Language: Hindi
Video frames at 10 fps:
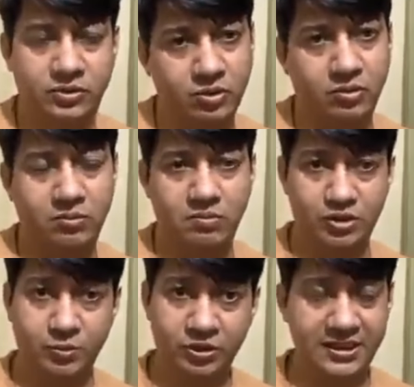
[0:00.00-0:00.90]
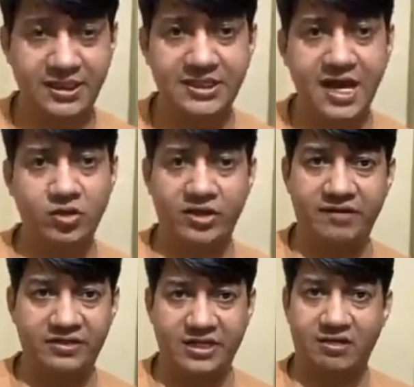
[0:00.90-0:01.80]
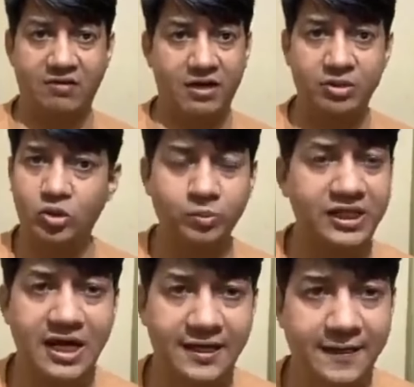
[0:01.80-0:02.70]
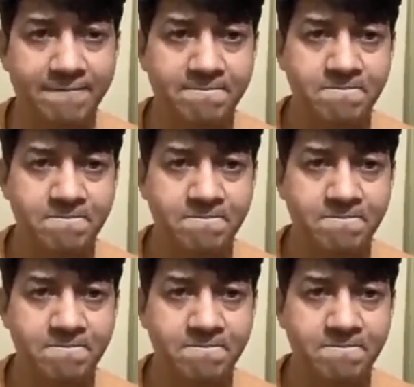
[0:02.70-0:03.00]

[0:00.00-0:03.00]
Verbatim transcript: उसको मजबूती दी जाएगी और टीवी चैनल वाले भी खूब दिखाएंगे